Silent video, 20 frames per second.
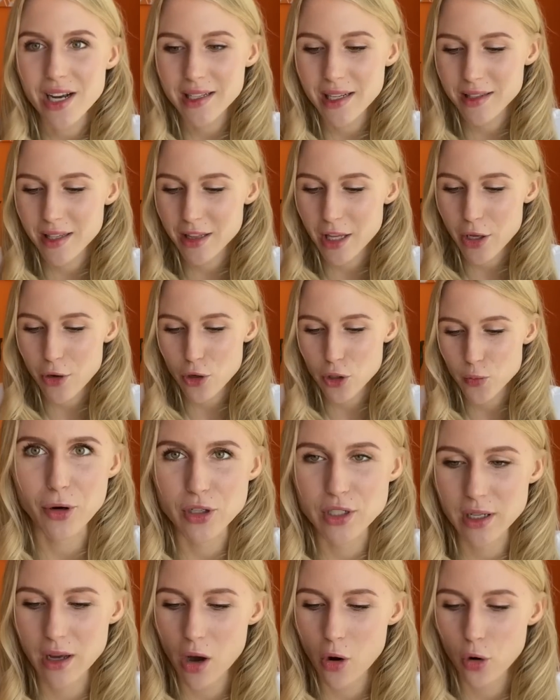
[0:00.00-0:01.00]
когда ты даешь
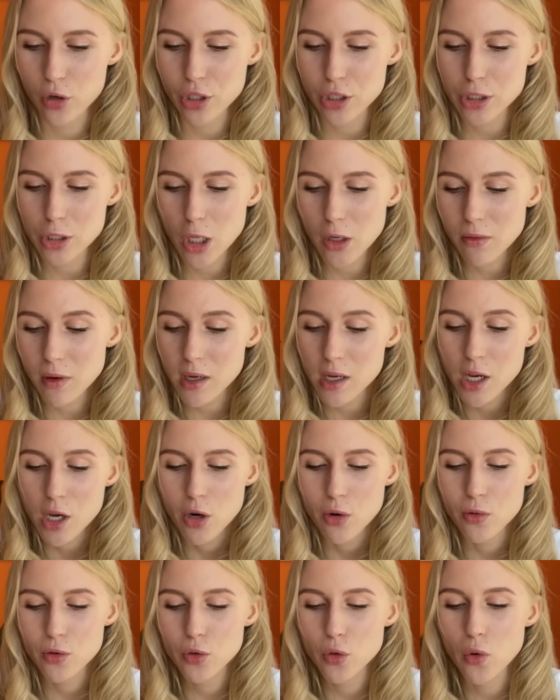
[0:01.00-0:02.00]
просто какое-то слово,
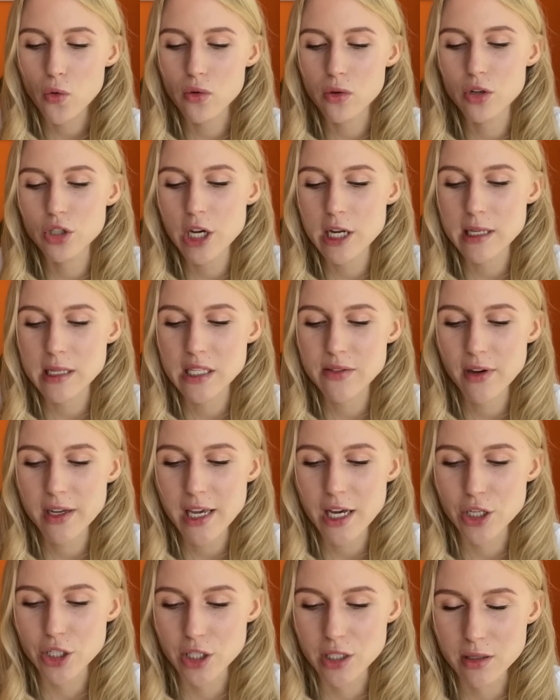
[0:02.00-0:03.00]
у нее включается
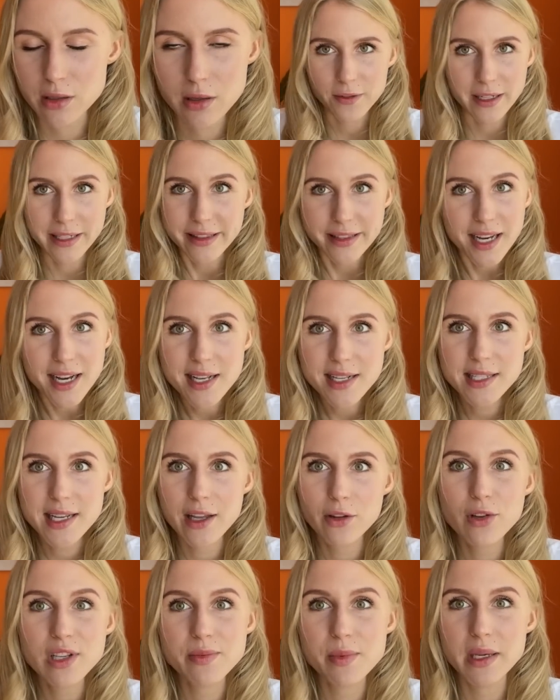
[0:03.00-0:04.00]
своя же фантазия,
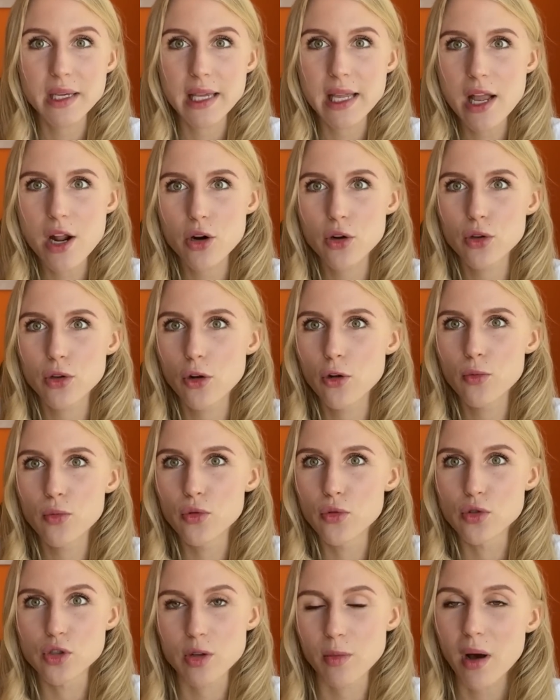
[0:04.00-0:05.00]
она тебе генерирует
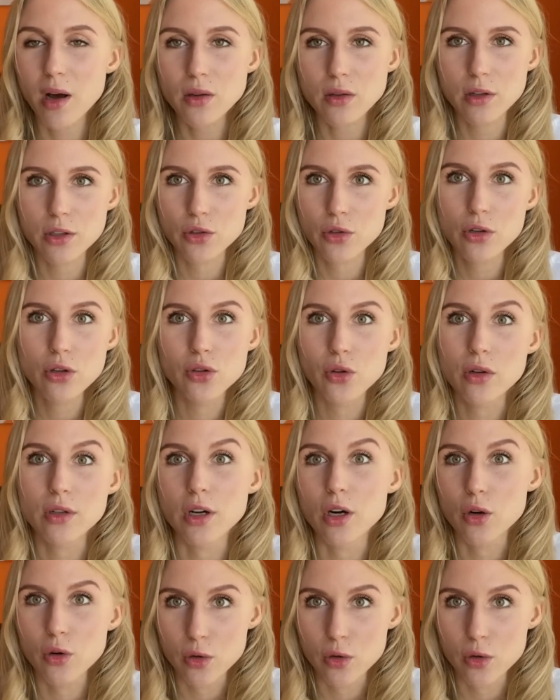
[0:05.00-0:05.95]
любую собаку, которую только